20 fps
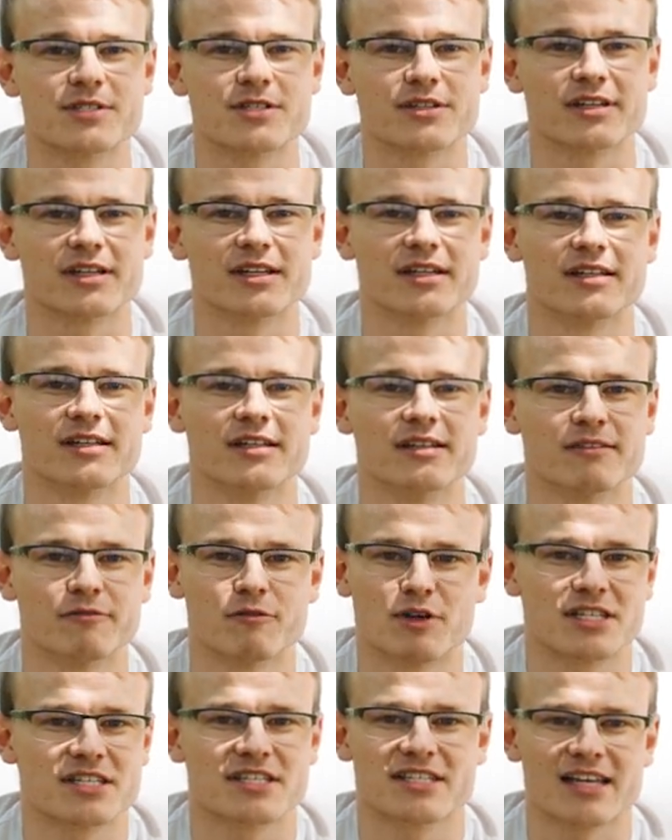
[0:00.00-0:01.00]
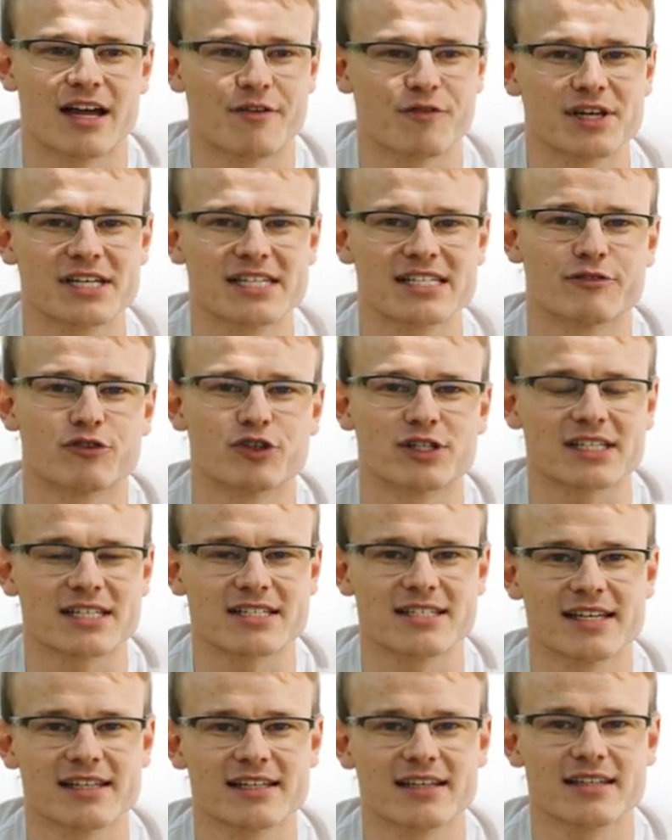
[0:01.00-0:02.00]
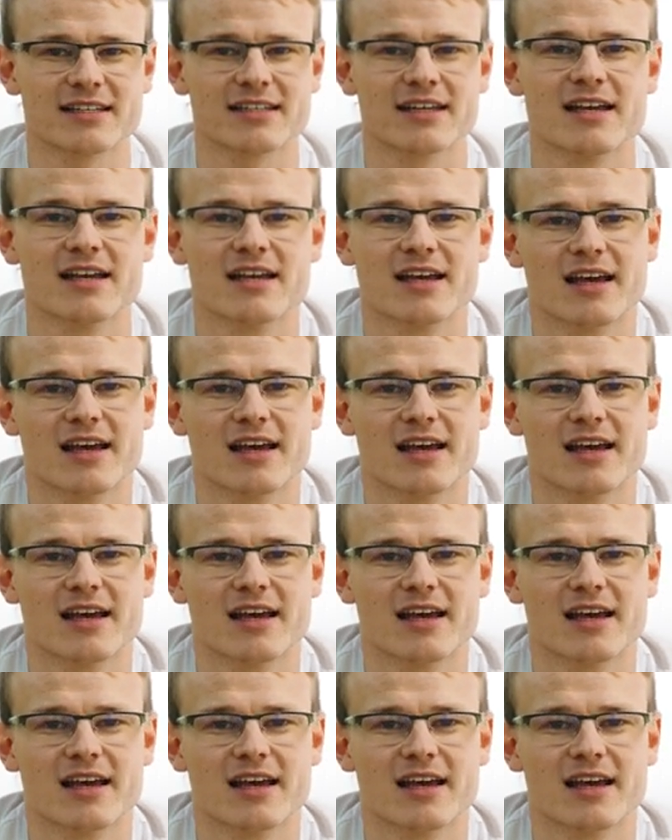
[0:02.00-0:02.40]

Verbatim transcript: sondern weil sie sich einfach nicht dafür interessiert hat.